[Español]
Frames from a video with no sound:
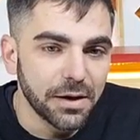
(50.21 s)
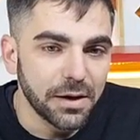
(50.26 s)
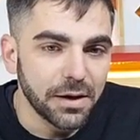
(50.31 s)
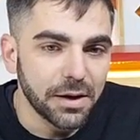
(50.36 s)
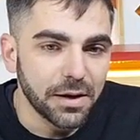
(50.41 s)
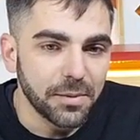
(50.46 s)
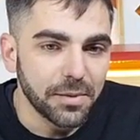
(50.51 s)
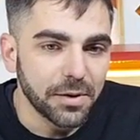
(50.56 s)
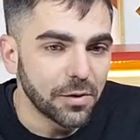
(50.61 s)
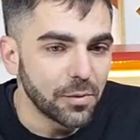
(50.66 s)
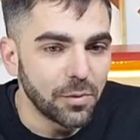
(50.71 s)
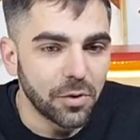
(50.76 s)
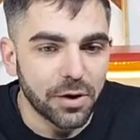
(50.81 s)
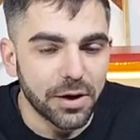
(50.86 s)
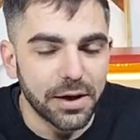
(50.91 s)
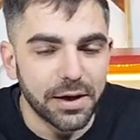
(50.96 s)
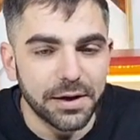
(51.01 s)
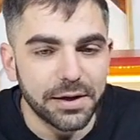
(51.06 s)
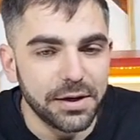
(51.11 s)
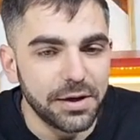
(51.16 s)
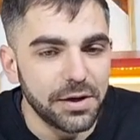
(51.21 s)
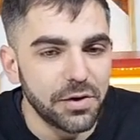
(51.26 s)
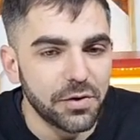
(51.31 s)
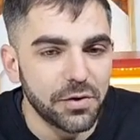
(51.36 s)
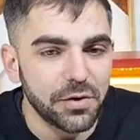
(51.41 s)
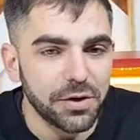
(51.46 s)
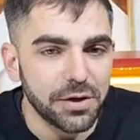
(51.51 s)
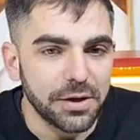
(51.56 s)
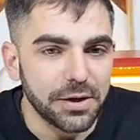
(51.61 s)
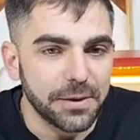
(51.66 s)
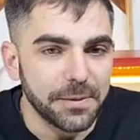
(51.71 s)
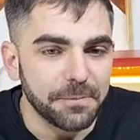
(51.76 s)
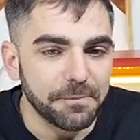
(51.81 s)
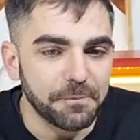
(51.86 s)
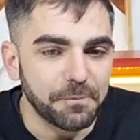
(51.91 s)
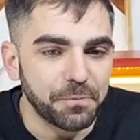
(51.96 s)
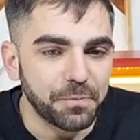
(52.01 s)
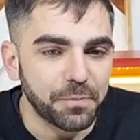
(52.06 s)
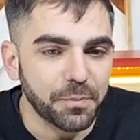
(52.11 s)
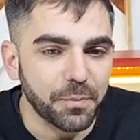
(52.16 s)
me convoca Darío y
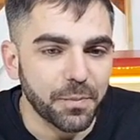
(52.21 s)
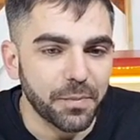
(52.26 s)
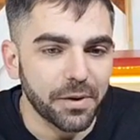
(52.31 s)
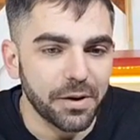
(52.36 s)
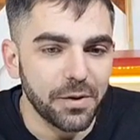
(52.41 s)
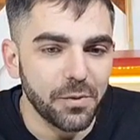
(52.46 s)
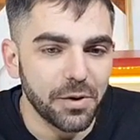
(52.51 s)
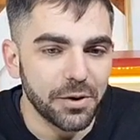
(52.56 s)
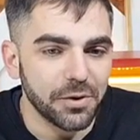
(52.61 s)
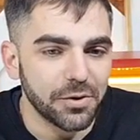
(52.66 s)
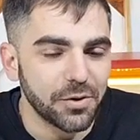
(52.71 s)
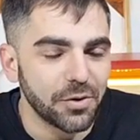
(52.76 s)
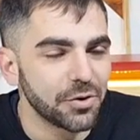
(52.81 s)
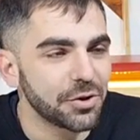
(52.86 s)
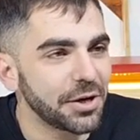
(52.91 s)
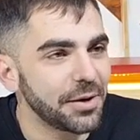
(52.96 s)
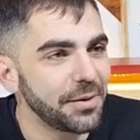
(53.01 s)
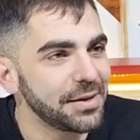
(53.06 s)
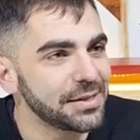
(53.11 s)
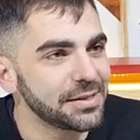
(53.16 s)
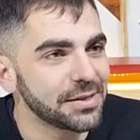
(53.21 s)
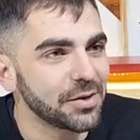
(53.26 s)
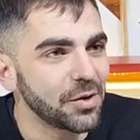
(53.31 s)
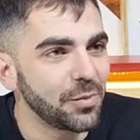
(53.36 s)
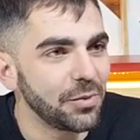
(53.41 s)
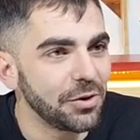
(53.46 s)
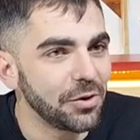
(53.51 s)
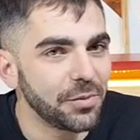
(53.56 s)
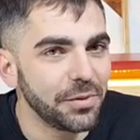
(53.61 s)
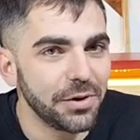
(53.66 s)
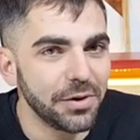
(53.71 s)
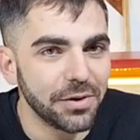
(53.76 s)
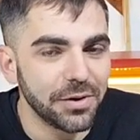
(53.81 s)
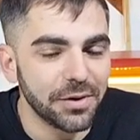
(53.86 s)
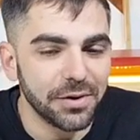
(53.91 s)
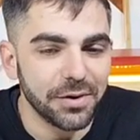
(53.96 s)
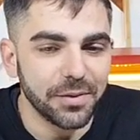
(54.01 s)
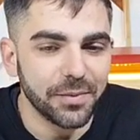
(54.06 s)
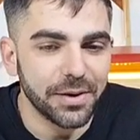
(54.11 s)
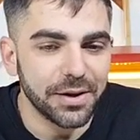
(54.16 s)
y bueno, otra vez, como el
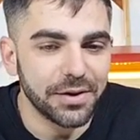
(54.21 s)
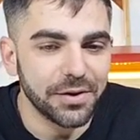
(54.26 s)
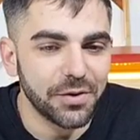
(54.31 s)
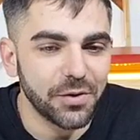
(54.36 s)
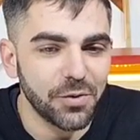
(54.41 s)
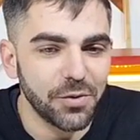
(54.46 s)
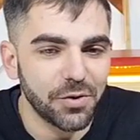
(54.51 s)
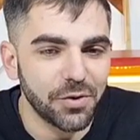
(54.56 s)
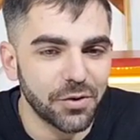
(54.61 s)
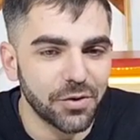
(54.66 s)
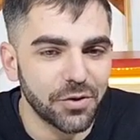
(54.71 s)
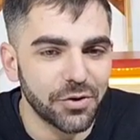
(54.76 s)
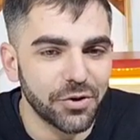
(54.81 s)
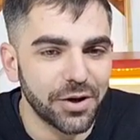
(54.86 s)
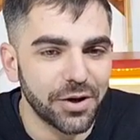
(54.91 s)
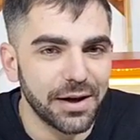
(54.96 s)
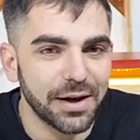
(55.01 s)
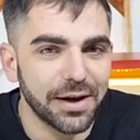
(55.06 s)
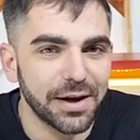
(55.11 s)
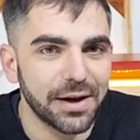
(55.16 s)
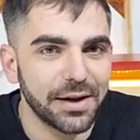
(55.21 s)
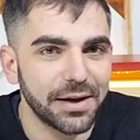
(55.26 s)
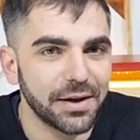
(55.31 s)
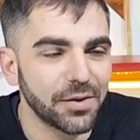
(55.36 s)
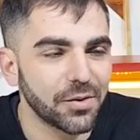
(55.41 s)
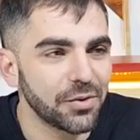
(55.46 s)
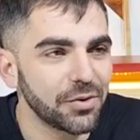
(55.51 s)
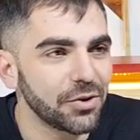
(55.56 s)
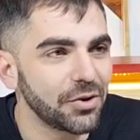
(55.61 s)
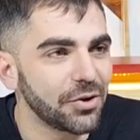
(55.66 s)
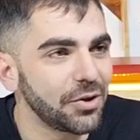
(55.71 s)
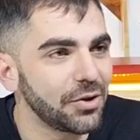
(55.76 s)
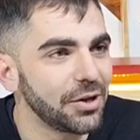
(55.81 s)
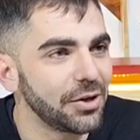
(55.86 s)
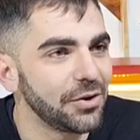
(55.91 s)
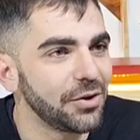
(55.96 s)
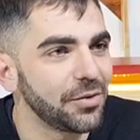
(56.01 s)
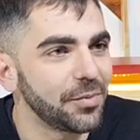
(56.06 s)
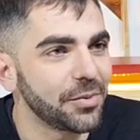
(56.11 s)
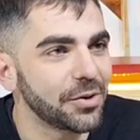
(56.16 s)
2021, con todas las ganas, con todos
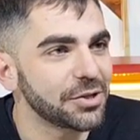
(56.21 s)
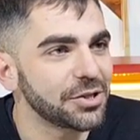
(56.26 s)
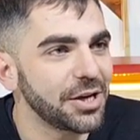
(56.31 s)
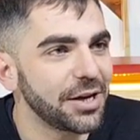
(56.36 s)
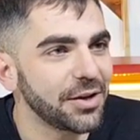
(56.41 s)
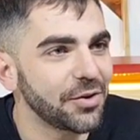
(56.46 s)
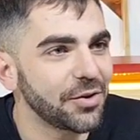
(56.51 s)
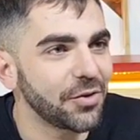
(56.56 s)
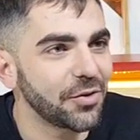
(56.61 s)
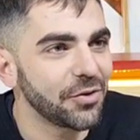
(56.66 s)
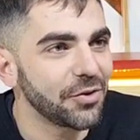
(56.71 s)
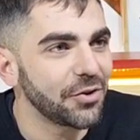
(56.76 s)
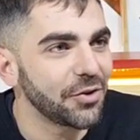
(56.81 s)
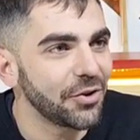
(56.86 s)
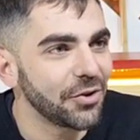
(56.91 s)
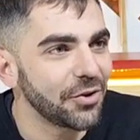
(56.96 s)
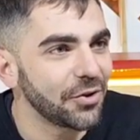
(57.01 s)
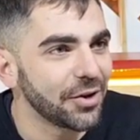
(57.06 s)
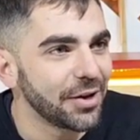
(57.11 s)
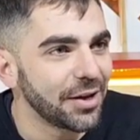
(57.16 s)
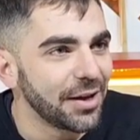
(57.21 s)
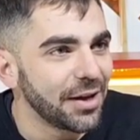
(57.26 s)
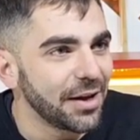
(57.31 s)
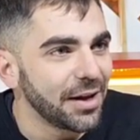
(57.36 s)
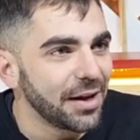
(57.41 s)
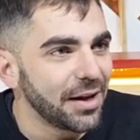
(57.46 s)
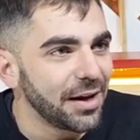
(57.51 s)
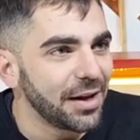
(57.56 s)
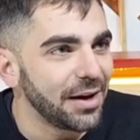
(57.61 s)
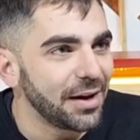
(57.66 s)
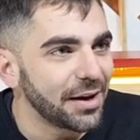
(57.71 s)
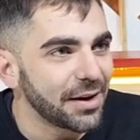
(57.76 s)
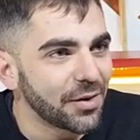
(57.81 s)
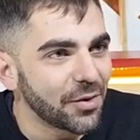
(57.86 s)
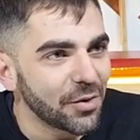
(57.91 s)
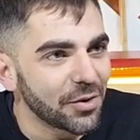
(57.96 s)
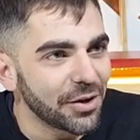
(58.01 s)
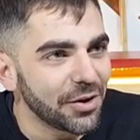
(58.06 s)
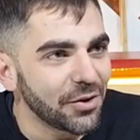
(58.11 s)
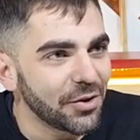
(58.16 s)
los proyectos, con todo el
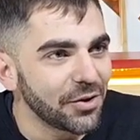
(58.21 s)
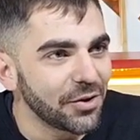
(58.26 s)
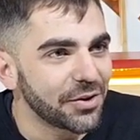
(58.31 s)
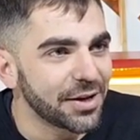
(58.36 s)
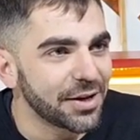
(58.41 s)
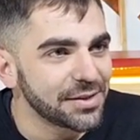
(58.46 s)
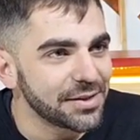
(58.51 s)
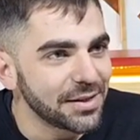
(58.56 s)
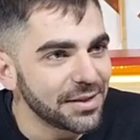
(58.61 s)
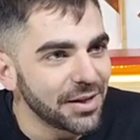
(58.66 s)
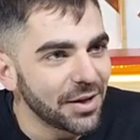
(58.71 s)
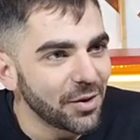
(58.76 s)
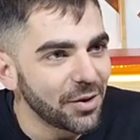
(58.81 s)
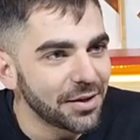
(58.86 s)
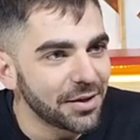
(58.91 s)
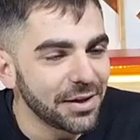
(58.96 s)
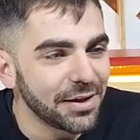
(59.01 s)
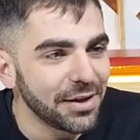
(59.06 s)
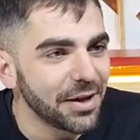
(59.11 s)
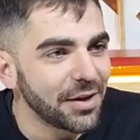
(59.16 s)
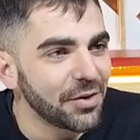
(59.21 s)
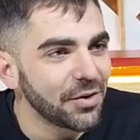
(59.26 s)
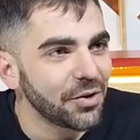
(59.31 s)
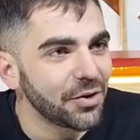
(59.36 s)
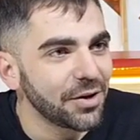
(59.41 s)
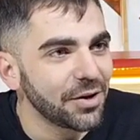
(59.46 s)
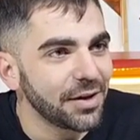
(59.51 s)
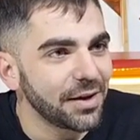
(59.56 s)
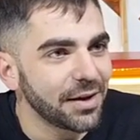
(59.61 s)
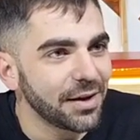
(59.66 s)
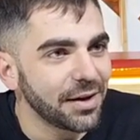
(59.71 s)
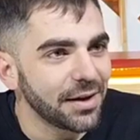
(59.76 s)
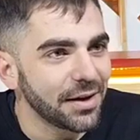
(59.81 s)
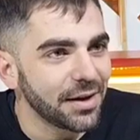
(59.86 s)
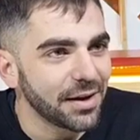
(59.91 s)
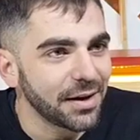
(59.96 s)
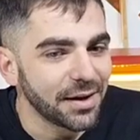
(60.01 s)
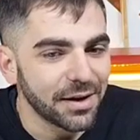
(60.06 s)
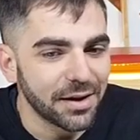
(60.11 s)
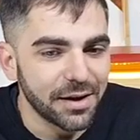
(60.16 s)
recorrido transitado hasta el día de hoy,
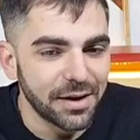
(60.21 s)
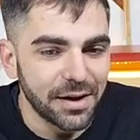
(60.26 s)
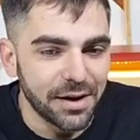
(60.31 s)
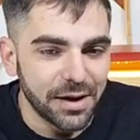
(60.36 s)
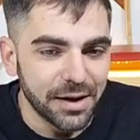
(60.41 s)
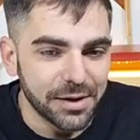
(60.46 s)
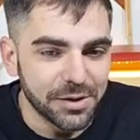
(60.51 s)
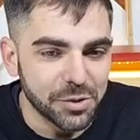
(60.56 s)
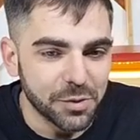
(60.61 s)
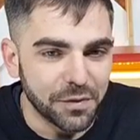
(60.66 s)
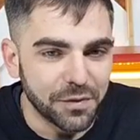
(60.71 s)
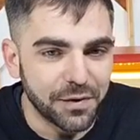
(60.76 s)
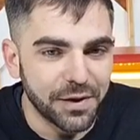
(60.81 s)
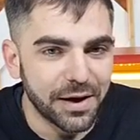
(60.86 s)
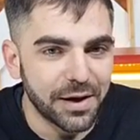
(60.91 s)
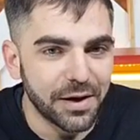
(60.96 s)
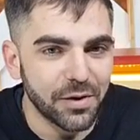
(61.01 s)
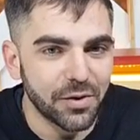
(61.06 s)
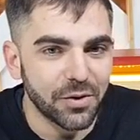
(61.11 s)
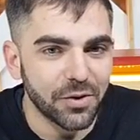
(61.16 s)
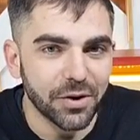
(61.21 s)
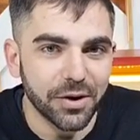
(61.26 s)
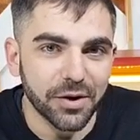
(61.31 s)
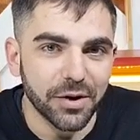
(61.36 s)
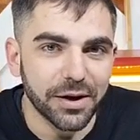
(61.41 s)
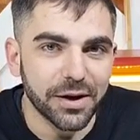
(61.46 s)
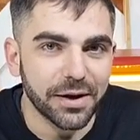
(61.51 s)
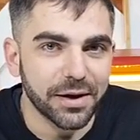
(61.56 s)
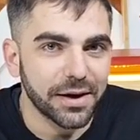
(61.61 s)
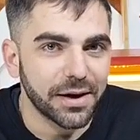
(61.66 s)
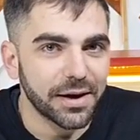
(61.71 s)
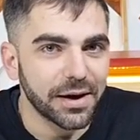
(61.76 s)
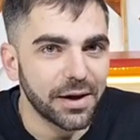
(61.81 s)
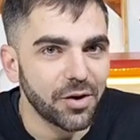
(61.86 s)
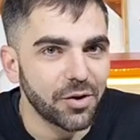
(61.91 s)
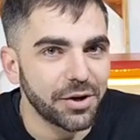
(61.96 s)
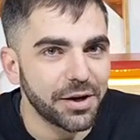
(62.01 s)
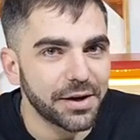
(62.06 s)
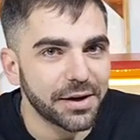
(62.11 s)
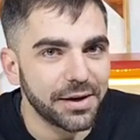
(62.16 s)
eh, enchufado,
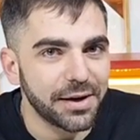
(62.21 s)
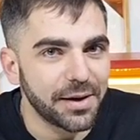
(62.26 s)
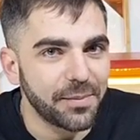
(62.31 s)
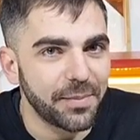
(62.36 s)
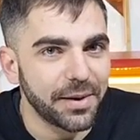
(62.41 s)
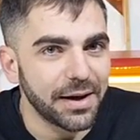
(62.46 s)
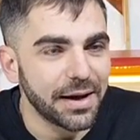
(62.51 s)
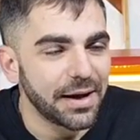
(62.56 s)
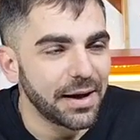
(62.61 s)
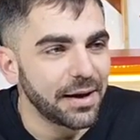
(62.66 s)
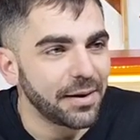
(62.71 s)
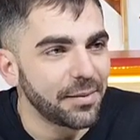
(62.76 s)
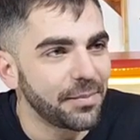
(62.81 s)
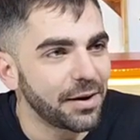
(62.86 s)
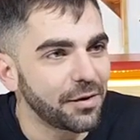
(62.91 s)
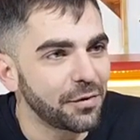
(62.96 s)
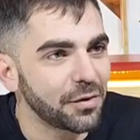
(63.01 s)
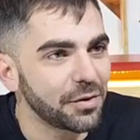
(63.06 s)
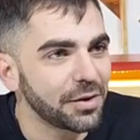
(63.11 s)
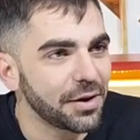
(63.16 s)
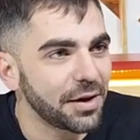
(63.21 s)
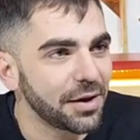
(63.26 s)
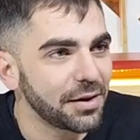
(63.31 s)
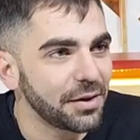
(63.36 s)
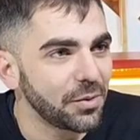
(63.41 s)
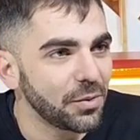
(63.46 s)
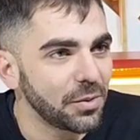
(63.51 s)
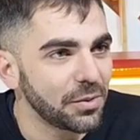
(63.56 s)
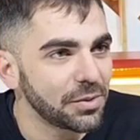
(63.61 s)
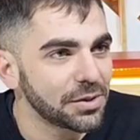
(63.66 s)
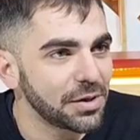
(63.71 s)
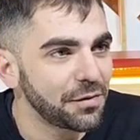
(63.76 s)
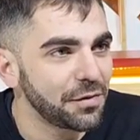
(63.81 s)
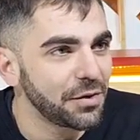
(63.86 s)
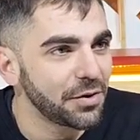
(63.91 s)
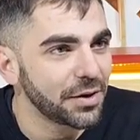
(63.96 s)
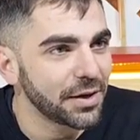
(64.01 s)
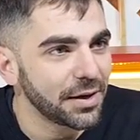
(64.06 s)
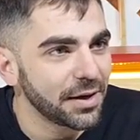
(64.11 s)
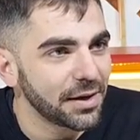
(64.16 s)
cargado de energías para, afrontar este nuevo
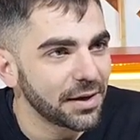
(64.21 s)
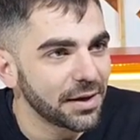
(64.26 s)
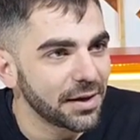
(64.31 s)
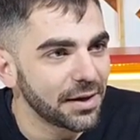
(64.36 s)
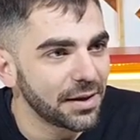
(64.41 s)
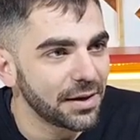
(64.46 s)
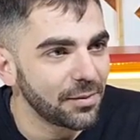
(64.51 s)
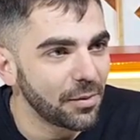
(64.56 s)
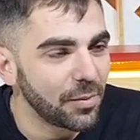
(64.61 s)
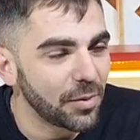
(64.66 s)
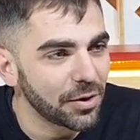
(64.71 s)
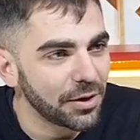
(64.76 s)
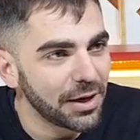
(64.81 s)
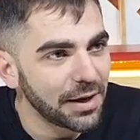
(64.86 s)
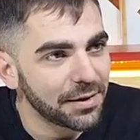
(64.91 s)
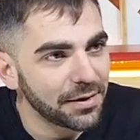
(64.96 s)
desafío que, tenemos por